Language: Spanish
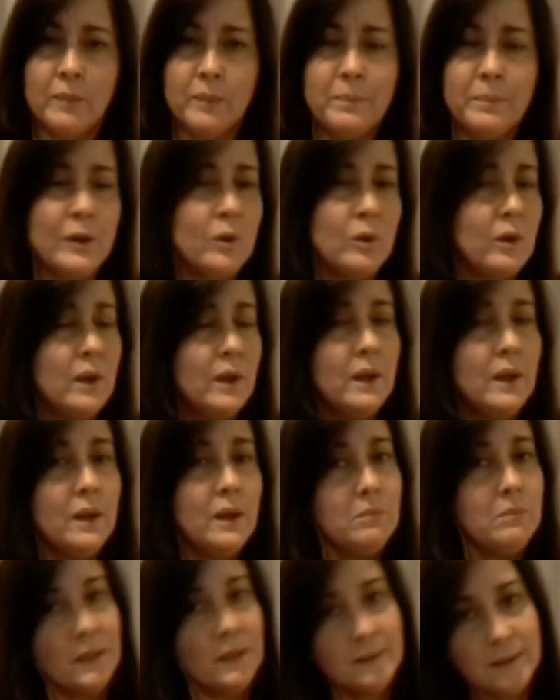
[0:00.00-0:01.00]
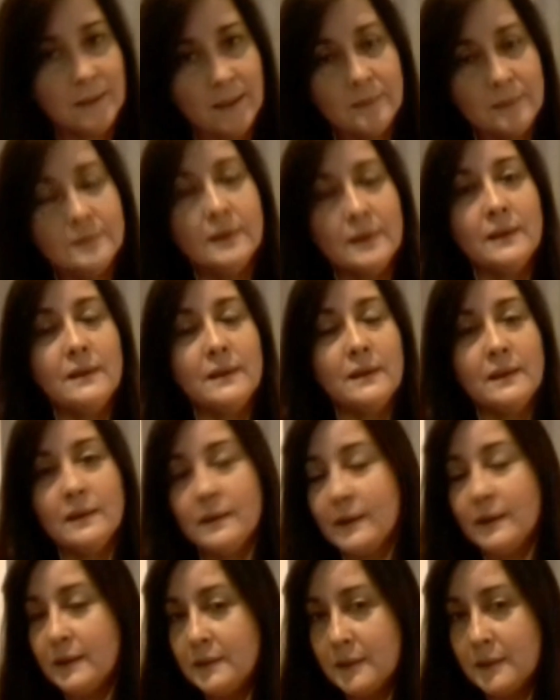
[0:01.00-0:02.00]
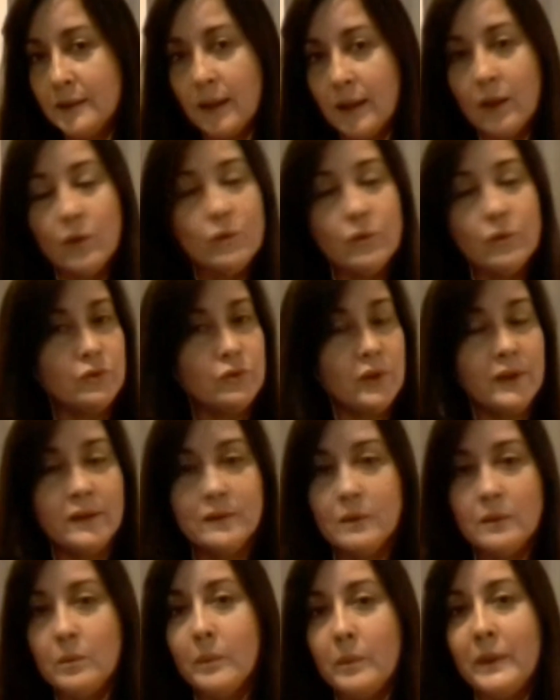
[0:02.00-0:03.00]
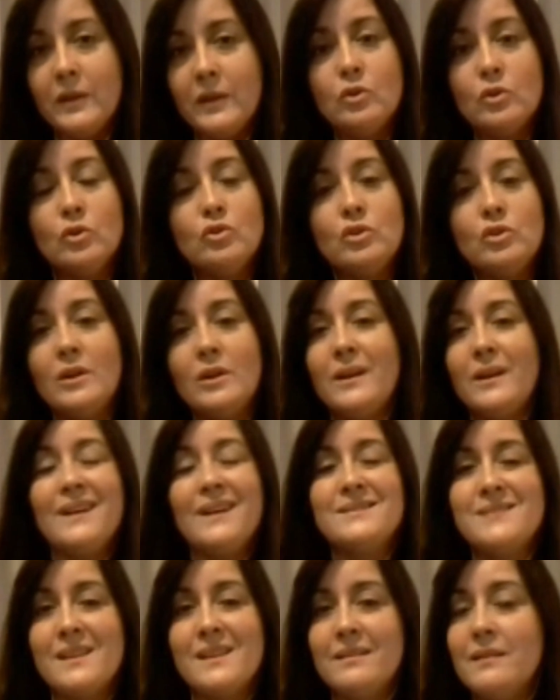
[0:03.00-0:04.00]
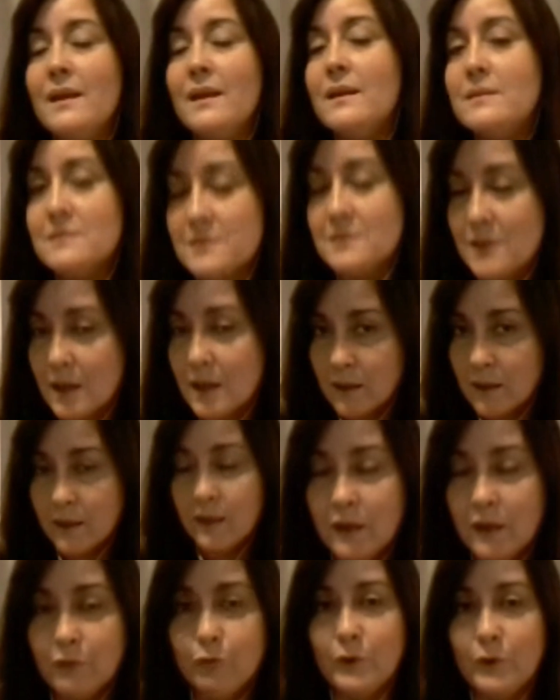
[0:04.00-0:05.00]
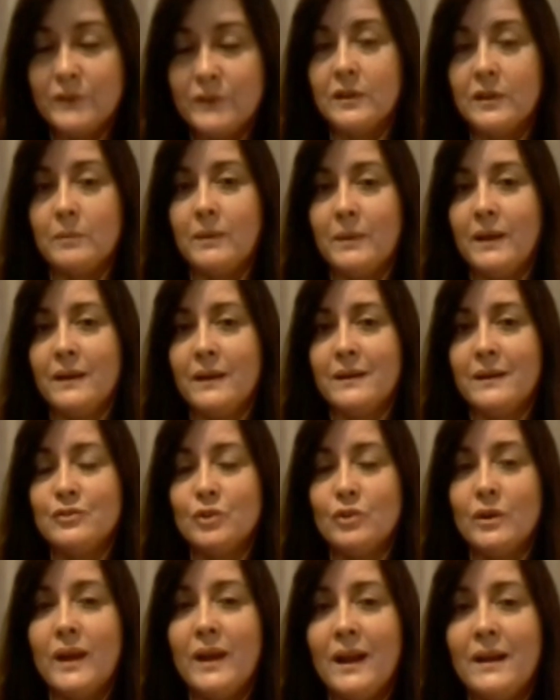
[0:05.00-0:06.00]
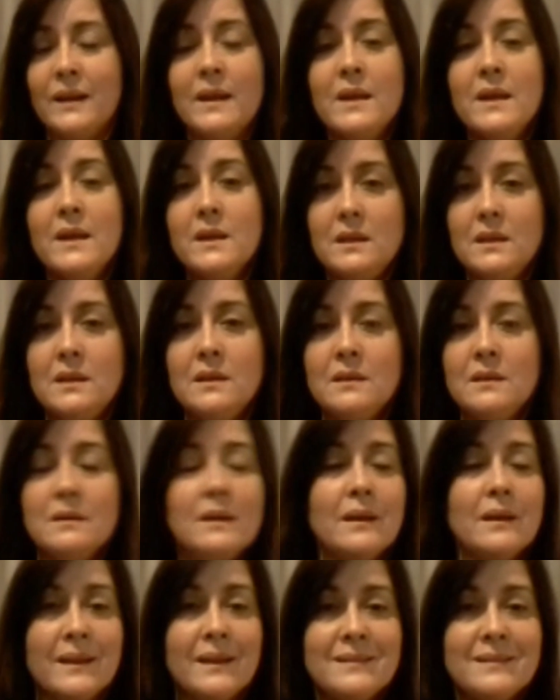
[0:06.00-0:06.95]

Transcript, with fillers: Pero militares eh, retirados en este momento no tienen ascendencia la Fuerza Armada Nacional y eh,